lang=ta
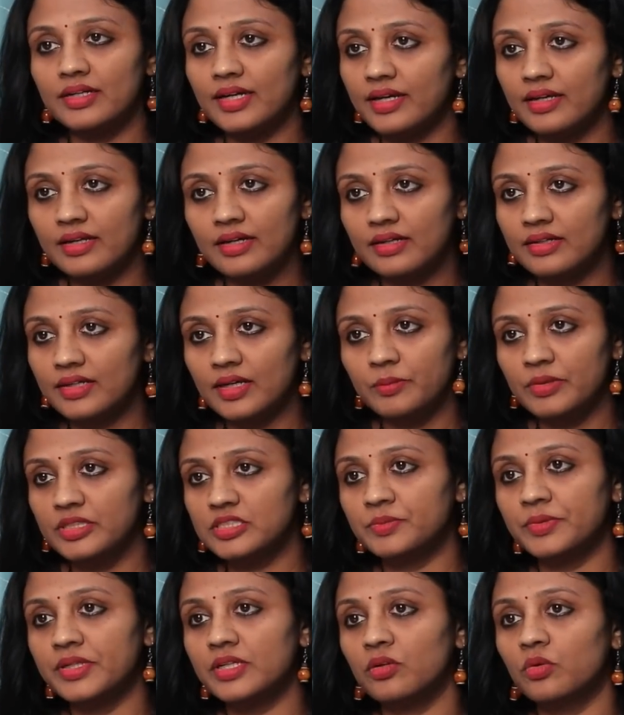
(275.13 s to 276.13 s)
டயரியா
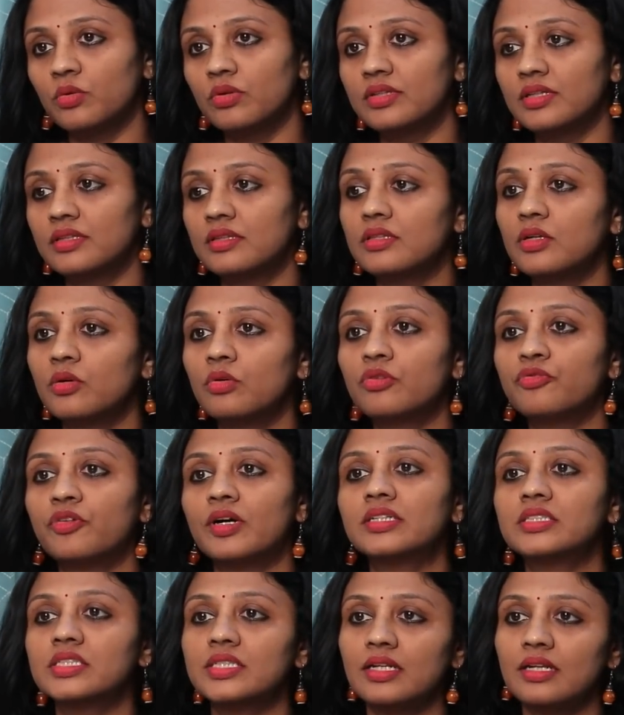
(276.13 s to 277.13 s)
டேப்லெட்ஸ் மட்டும் கொடுத்து இந்த ஒரு
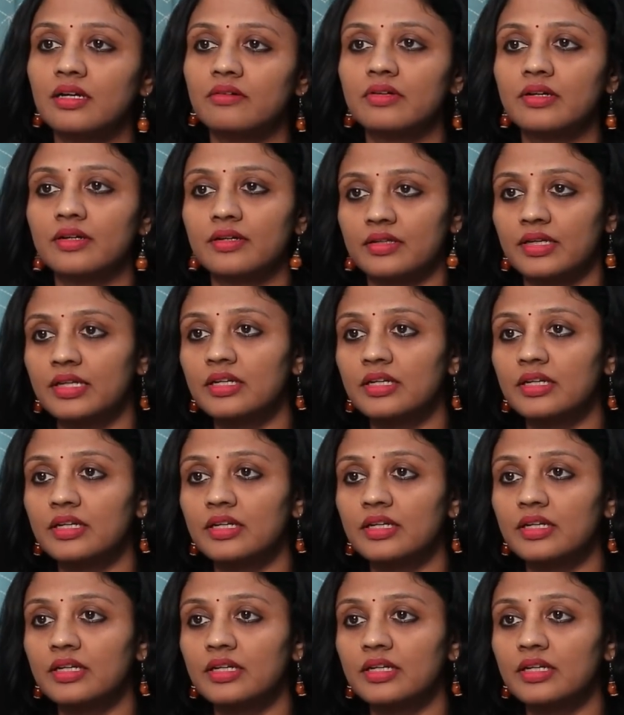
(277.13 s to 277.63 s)
ஃபங்க்ஷனில் அவன்